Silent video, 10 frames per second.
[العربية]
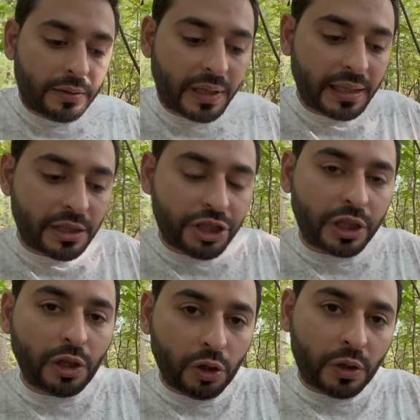فهذا الشيء
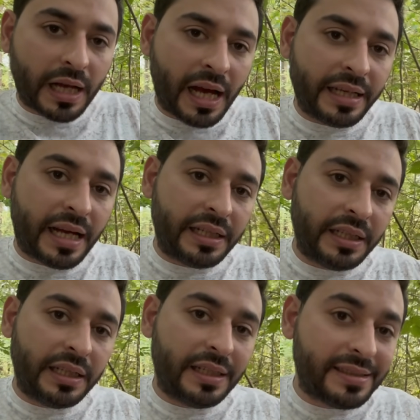كله راح
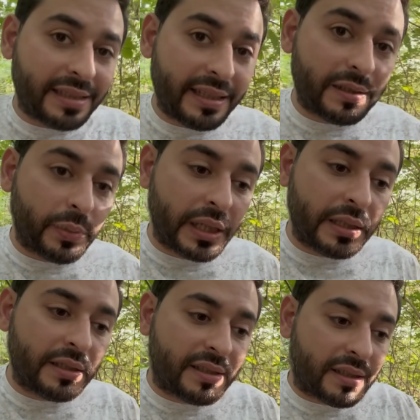يعني يزيد
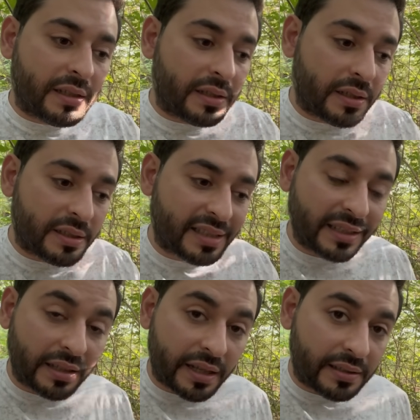من آه،
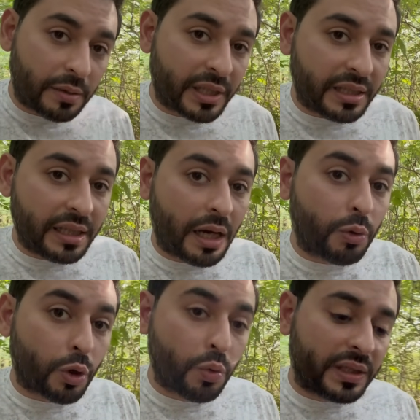سيطرة البديل
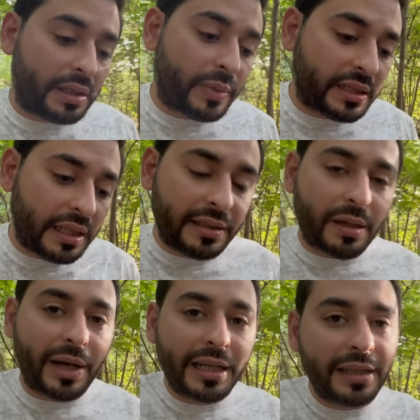أو قوة البديل
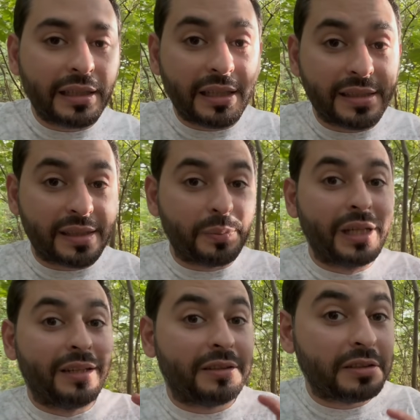طبعا هذا الحزب
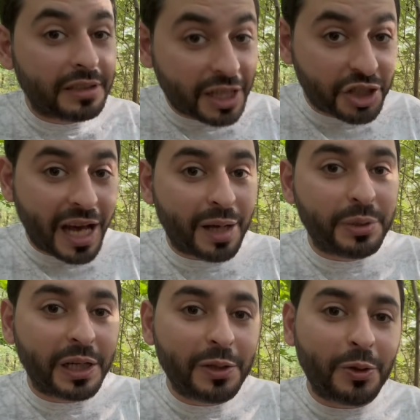نجح
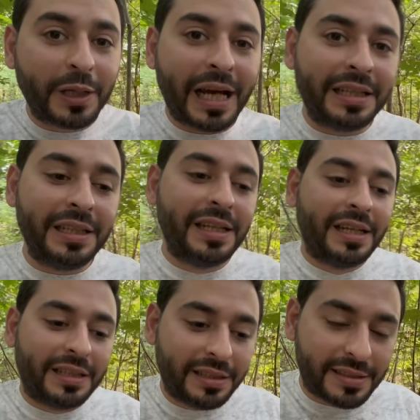بأنه يعني
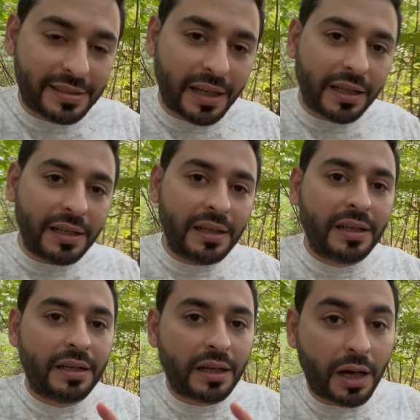يستغل
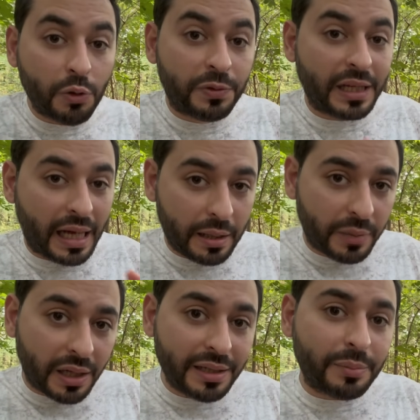خوف
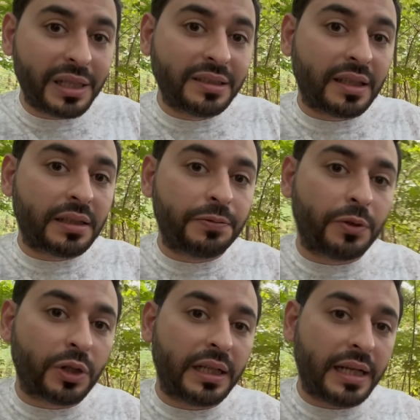الألمان من
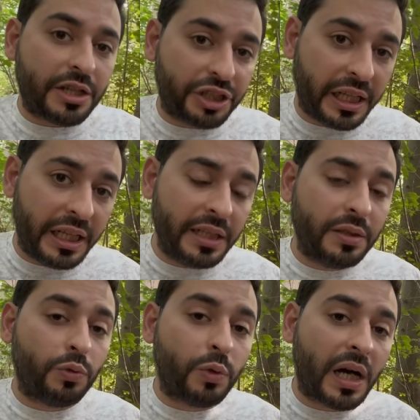تدفق
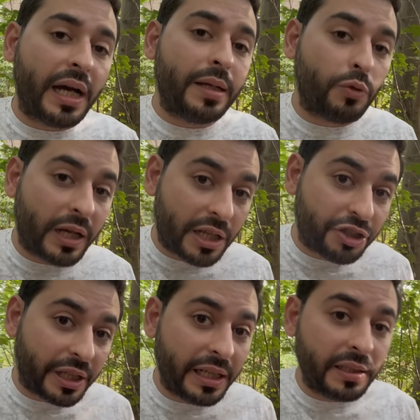اللاجئين
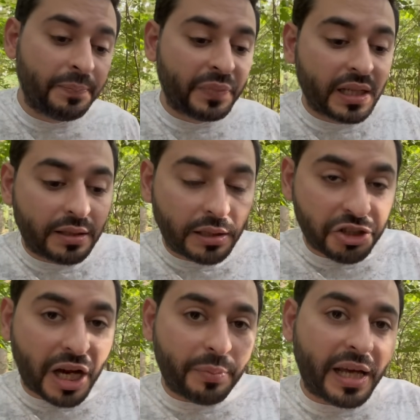والمهاجرين
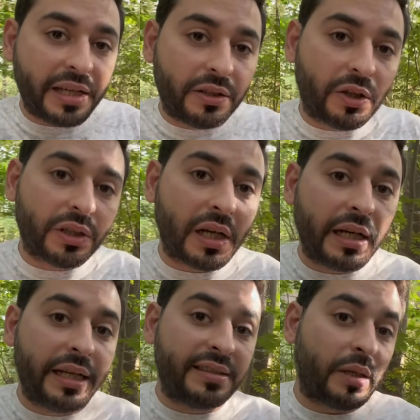نجح بهي النقطة
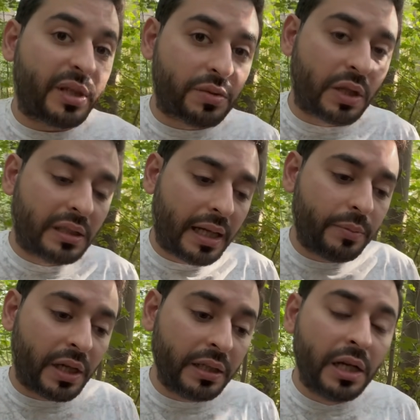ليكسب أصوات
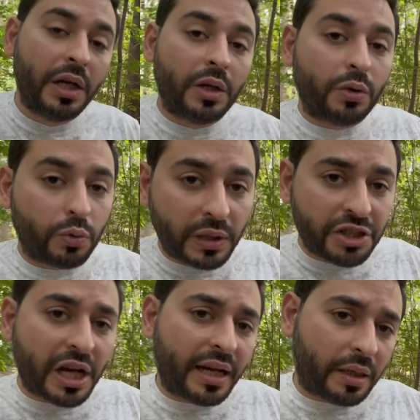الألمان
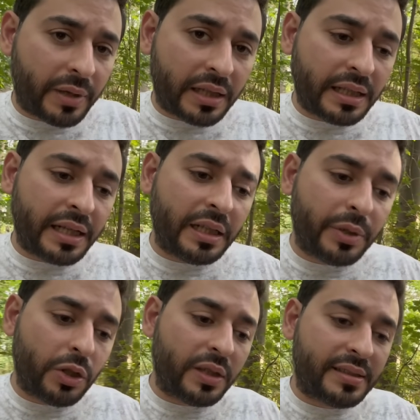ونجح كمان يعني
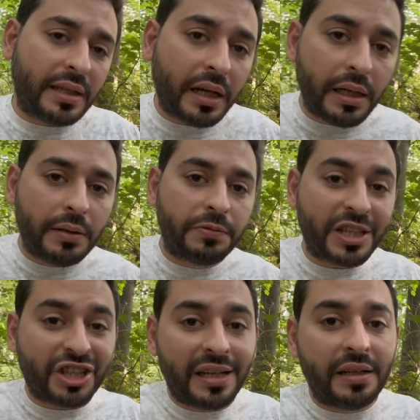بأنه يستغل
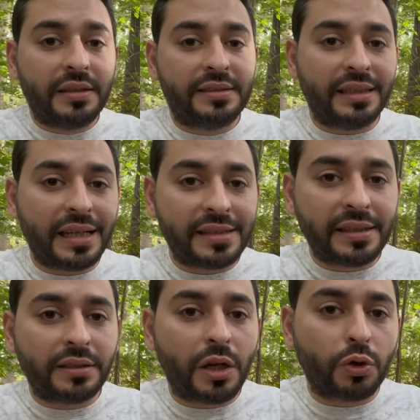فشل
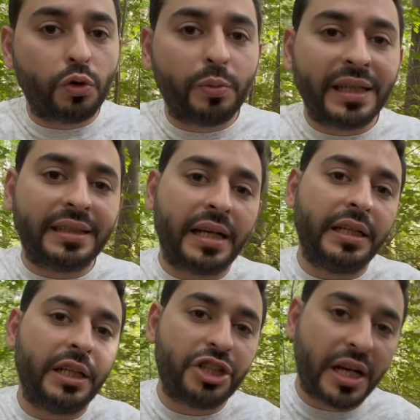سياسة حكومة
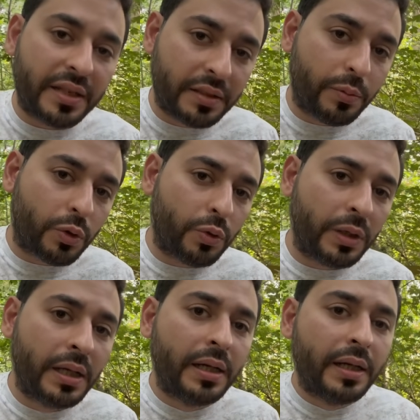يعني إشارة
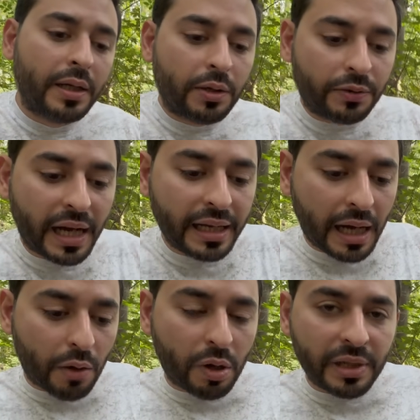المرور فهي
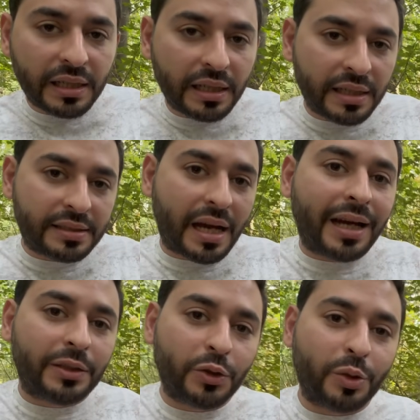العوامل كلها
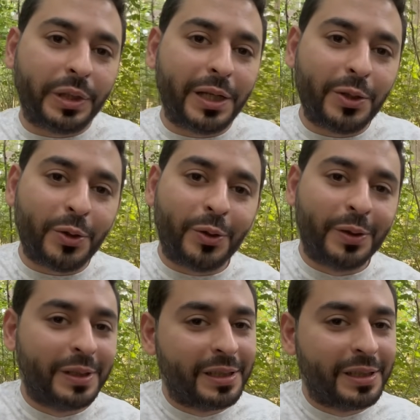ساعدته بأنه